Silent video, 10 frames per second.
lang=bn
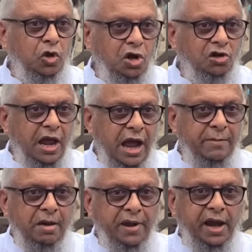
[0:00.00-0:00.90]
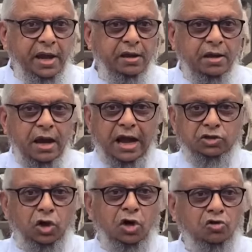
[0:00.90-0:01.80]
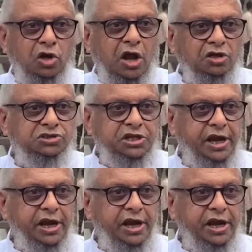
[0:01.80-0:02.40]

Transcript: অন্যায়ভাবে আচরণ করা হচ্ছে